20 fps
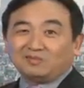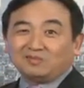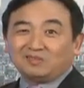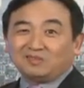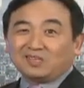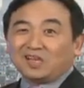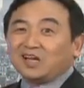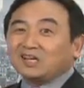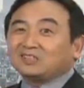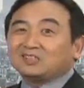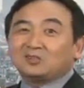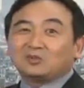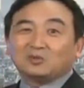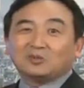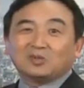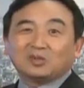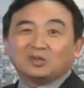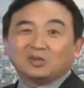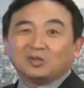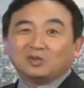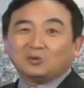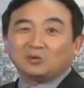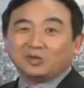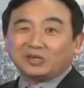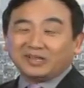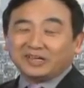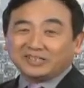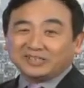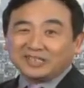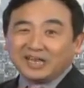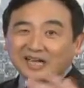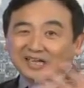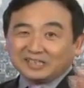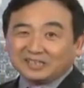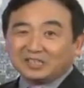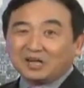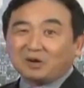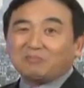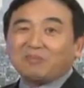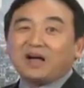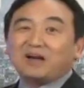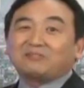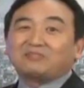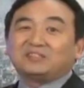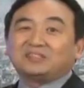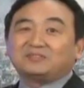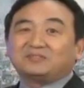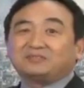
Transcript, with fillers: 他就会给家里找麻烦。